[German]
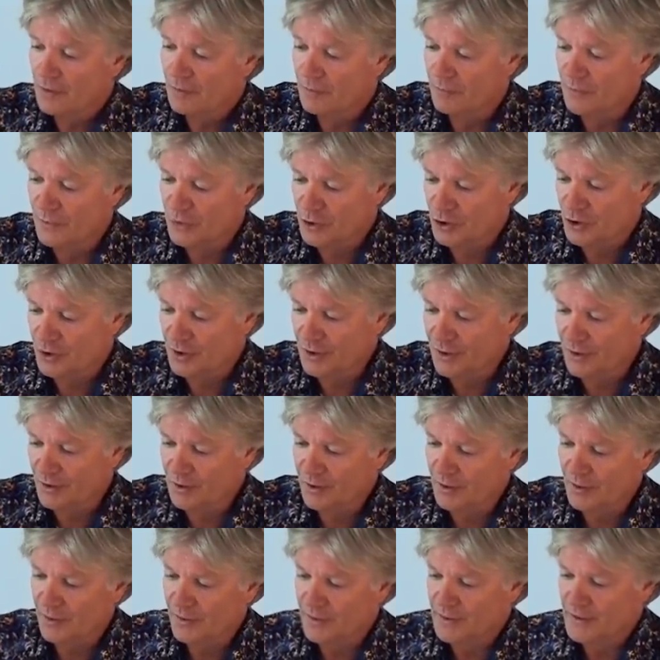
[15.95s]
Mir sticht
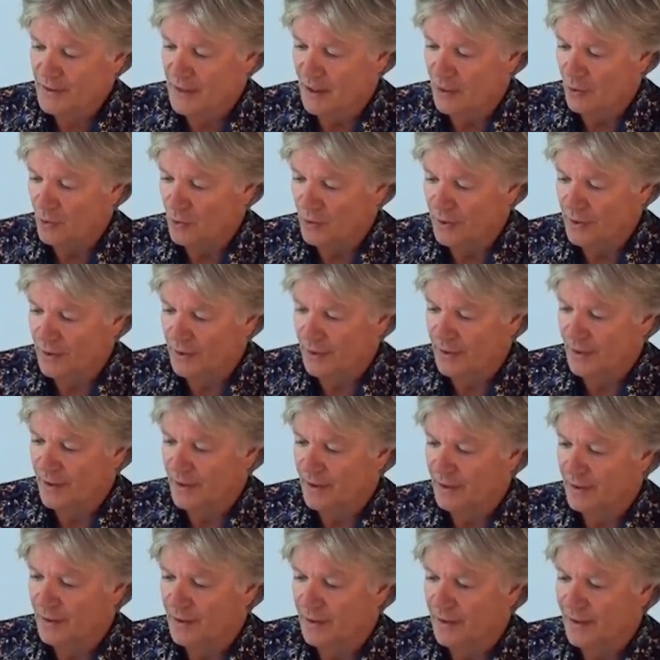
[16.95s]
hier ins Auge
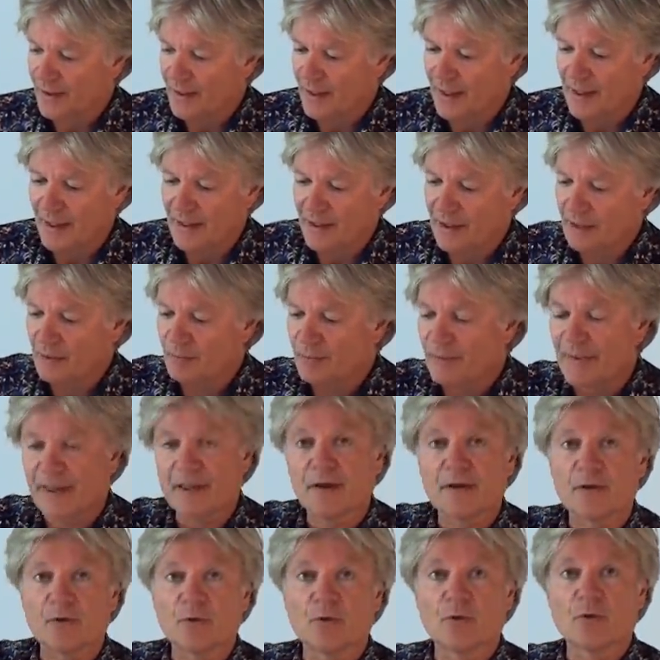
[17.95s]
eine
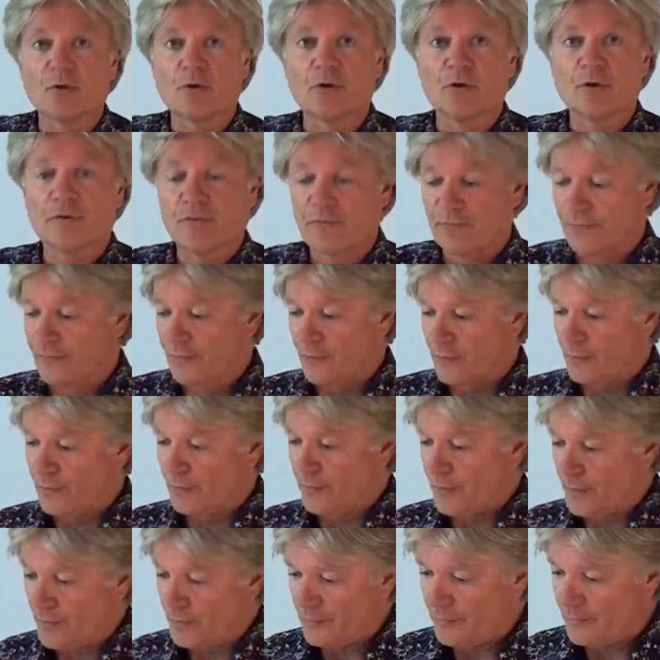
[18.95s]
Eilmeldung
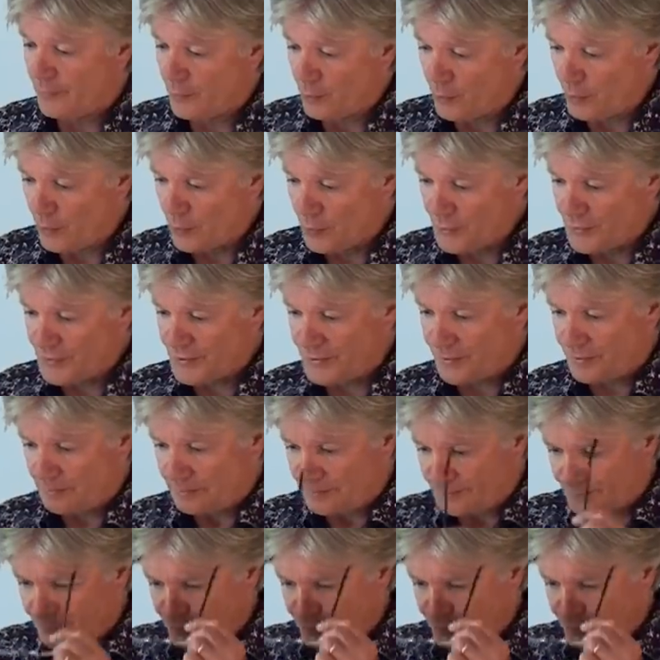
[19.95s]
vom Fokus.